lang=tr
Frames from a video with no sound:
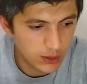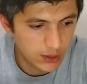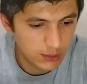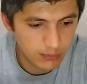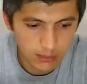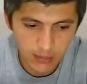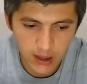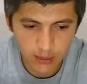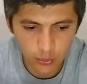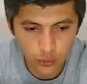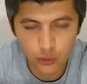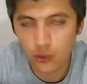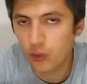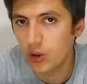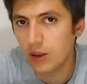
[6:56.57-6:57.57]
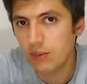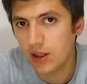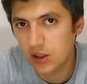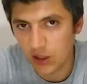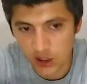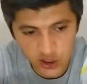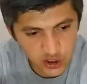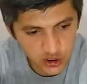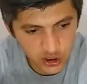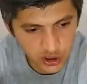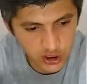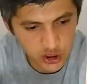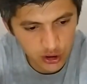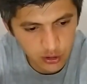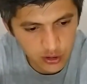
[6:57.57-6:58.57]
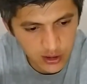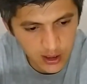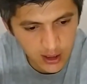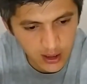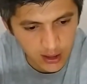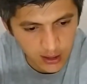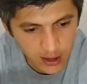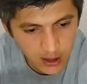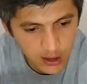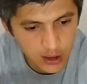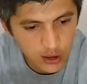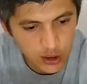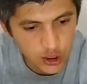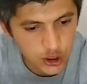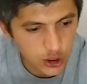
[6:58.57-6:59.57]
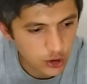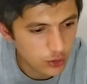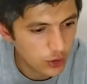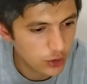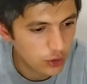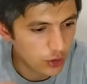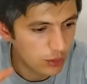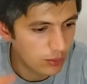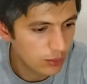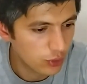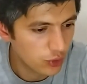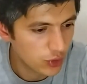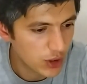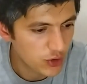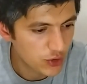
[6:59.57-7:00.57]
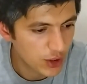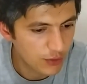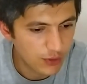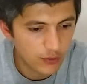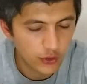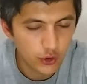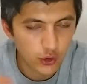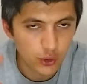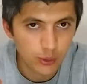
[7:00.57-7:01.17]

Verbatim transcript: Ee, bime bu ürünle beni tanıştırdığı için özellikle de teşekkür ediyorum. Bundan sonra favori